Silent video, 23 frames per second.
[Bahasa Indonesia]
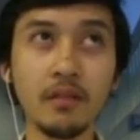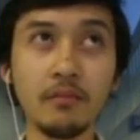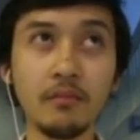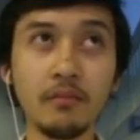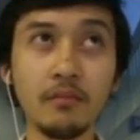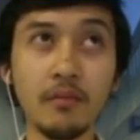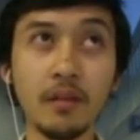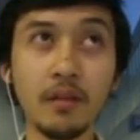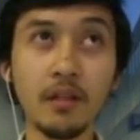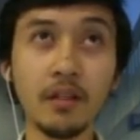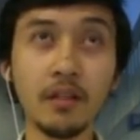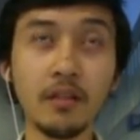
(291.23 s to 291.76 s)

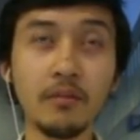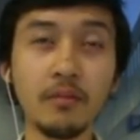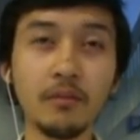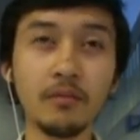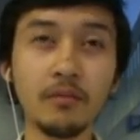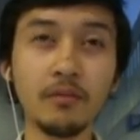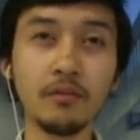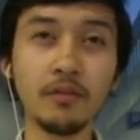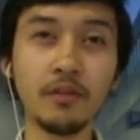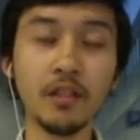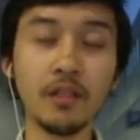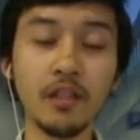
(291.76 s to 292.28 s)
beragama
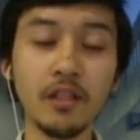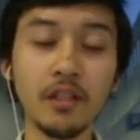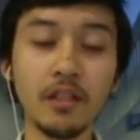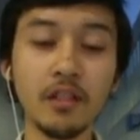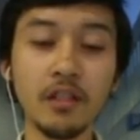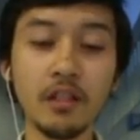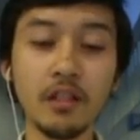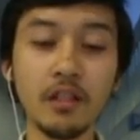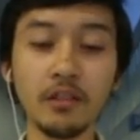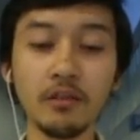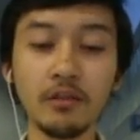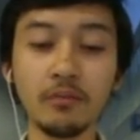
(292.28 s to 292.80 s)

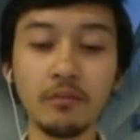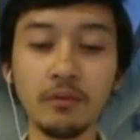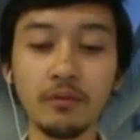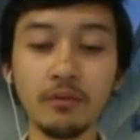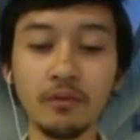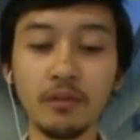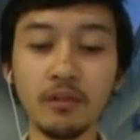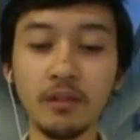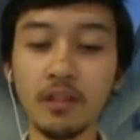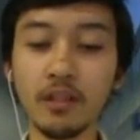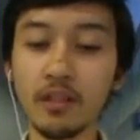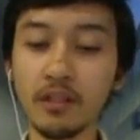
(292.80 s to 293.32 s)
Buddha
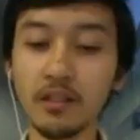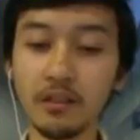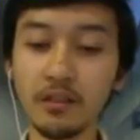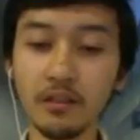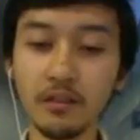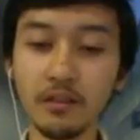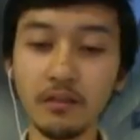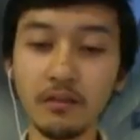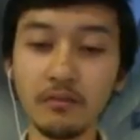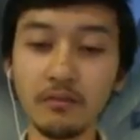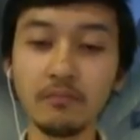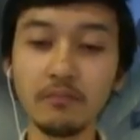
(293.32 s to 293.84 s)
ataupun
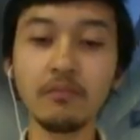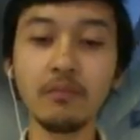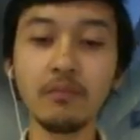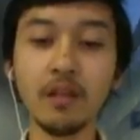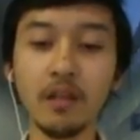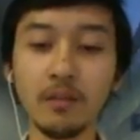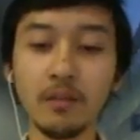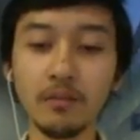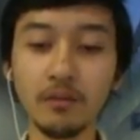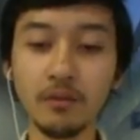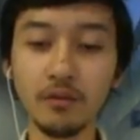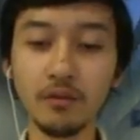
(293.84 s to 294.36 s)
Kristen.
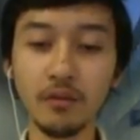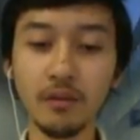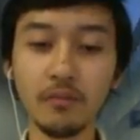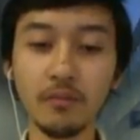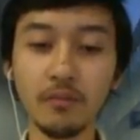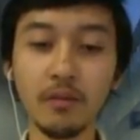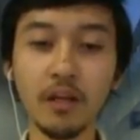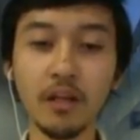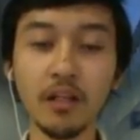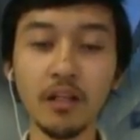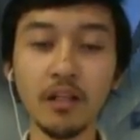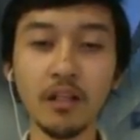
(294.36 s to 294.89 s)
Mereka pun juga
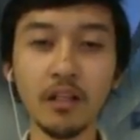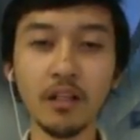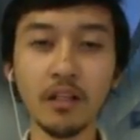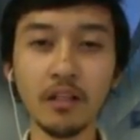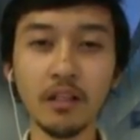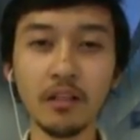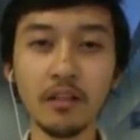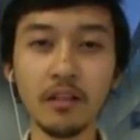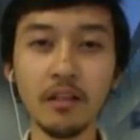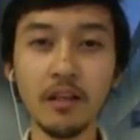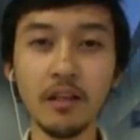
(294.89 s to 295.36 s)
mengadakan